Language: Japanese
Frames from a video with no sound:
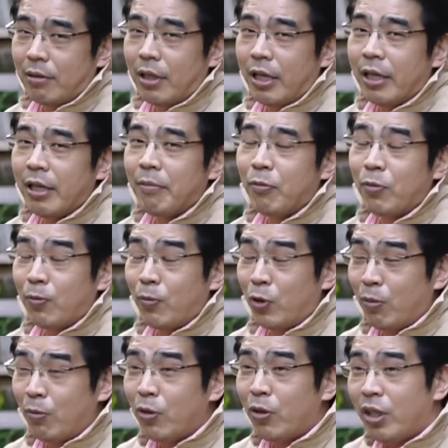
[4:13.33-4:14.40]
えー、も
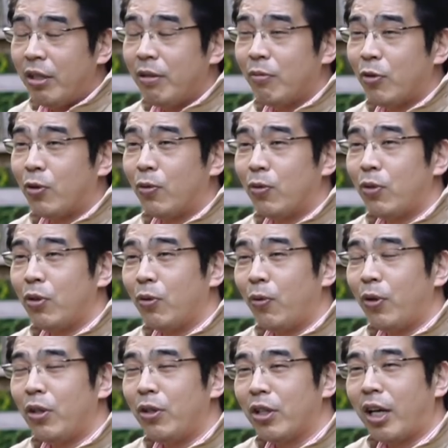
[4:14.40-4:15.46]
ともとねもう本当にお
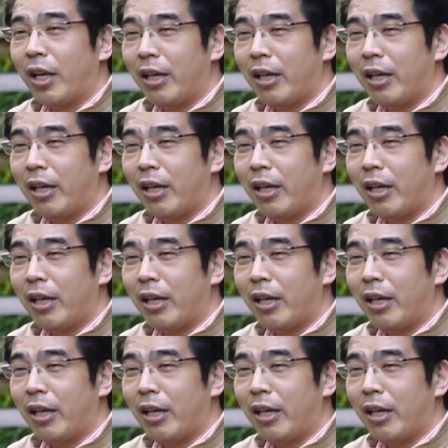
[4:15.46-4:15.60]
昼にか